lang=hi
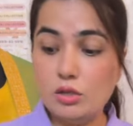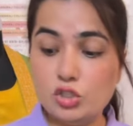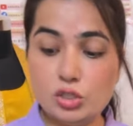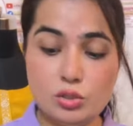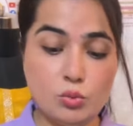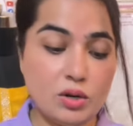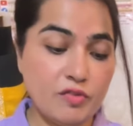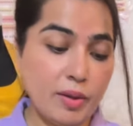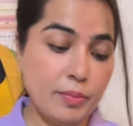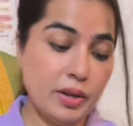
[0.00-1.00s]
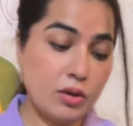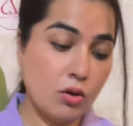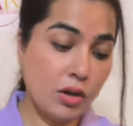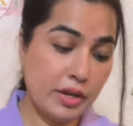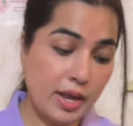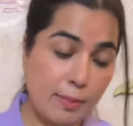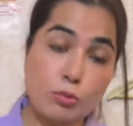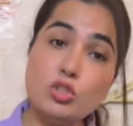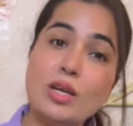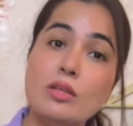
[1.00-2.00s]
शिंटून का फैब्रिक और
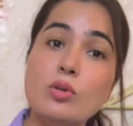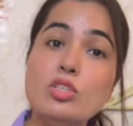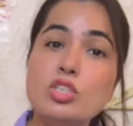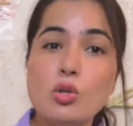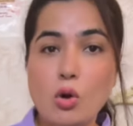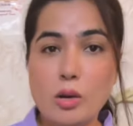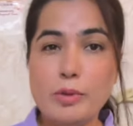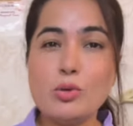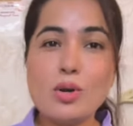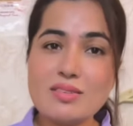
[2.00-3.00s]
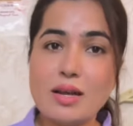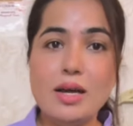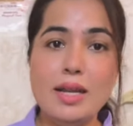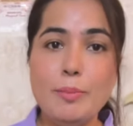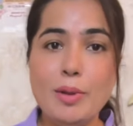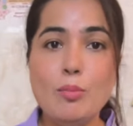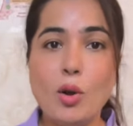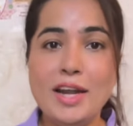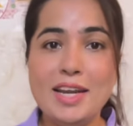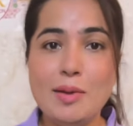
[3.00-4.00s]
आपको चाहते हो ना चिनौन में थोड़ा सा गले पे
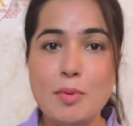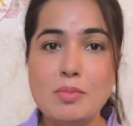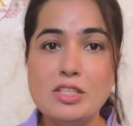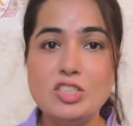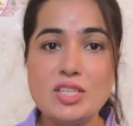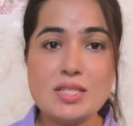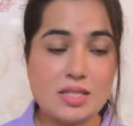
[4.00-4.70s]
एम्ब्रॉयडरी हमें मिल जाए